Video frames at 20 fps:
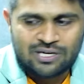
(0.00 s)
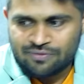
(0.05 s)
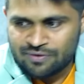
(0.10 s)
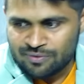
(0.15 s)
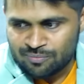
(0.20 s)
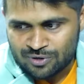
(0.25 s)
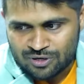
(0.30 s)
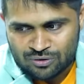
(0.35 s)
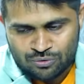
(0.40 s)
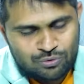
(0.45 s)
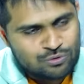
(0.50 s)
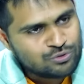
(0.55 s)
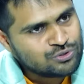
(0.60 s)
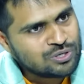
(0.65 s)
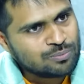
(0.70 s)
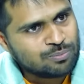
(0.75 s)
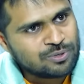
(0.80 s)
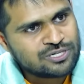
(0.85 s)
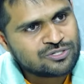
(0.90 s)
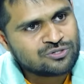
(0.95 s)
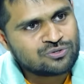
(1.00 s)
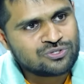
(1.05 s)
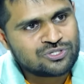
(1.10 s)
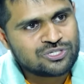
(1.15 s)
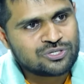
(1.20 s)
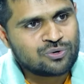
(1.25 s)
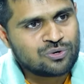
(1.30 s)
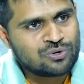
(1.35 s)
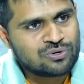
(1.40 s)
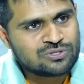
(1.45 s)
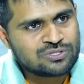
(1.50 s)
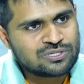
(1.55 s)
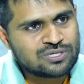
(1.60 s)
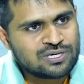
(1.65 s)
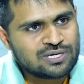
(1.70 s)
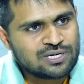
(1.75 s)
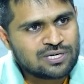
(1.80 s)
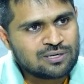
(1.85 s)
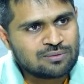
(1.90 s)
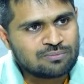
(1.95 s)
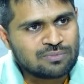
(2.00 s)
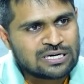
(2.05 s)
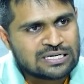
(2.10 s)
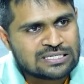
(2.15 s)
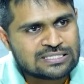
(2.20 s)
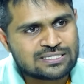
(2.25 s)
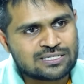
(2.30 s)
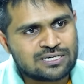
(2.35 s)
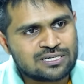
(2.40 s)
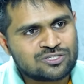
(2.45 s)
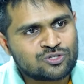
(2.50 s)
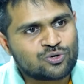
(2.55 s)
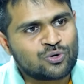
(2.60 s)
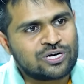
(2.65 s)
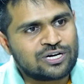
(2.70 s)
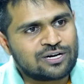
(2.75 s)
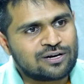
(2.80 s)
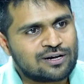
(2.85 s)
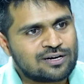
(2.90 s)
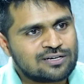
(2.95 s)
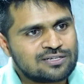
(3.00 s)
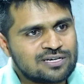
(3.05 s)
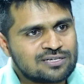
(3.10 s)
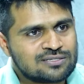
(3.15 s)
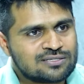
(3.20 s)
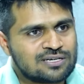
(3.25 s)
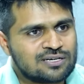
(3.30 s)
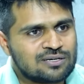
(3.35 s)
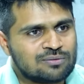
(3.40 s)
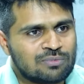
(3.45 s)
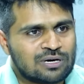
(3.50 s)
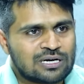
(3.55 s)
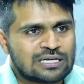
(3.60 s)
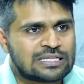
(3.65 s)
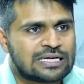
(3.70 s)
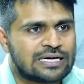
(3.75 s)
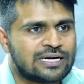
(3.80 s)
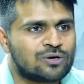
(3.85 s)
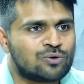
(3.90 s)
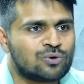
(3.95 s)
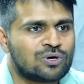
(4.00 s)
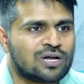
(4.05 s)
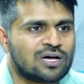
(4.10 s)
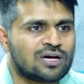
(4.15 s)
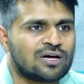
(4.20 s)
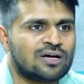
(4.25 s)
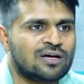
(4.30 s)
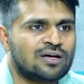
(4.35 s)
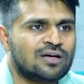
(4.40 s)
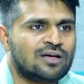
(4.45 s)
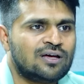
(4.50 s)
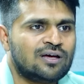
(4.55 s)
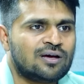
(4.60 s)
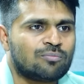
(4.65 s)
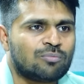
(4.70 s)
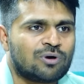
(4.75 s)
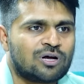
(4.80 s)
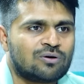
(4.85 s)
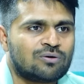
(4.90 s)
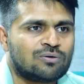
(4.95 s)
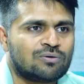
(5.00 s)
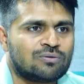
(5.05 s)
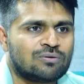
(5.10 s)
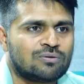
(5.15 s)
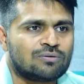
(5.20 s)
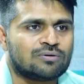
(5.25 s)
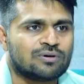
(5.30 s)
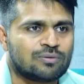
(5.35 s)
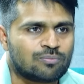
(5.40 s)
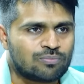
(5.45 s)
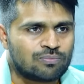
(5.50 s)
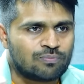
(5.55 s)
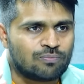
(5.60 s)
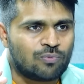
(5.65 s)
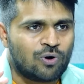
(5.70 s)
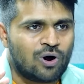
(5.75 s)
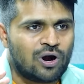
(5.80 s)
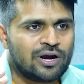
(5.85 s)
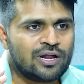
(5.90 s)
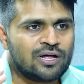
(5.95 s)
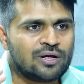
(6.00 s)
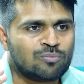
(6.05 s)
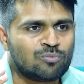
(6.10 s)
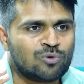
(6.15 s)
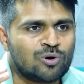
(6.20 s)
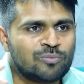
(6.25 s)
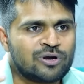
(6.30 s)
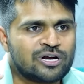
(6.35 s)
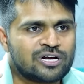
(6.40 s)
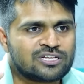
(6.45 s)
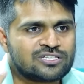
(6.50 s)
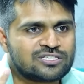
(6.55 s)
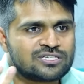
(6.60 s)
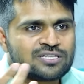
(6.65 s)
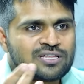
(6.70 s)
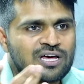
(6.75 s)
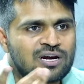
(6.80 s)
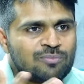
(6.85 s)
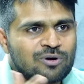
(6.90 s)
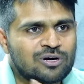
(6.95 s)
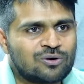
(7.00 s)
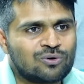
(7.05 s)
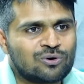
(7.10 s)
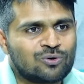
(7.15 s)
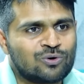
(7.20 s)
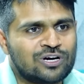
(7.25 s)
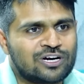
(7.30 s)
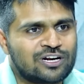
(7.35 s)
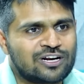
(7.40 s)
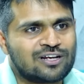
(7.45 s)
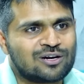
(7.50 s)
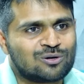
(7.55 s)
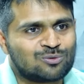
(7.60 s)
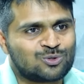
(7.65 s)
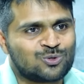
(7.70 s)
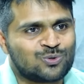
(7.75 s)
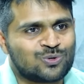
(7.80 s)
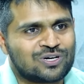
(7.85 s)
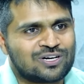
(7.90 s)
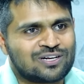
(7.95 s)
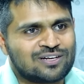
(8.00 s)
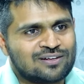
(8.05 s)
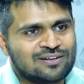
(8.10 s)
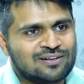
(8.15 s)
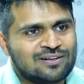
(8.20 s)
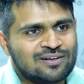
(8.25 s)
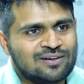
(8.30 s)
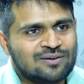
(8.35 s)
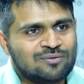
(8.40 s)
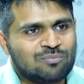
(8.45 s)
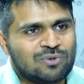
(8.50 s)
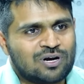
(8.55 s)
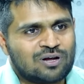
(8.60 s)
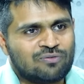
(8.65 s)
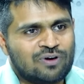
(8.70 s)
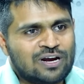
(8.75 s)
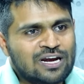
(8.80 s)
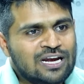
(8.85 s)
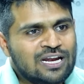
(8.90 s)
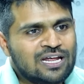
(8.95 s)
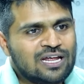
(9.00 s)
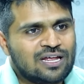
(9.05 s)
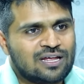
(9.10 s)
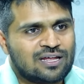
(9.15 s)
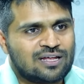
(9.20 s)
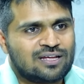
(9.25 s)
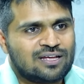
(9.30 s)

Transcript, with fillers: ఈవెన్ మనం కూర్చున్న ప్లేస్ నుంచి కొన్ని వస్తాయి మన ఇన్సిడెంట్స్ కొన్ని ట్రిగర్ చేస్తాయి మనకు తెలియకుండా మనం బాడీ మూమెంట్ ఇచ్చేదాన్ని బట్టి కూడా కొన్ని ట్రిగర్ అవుతూ ఉంటాయి అక్కడ అవన్నీ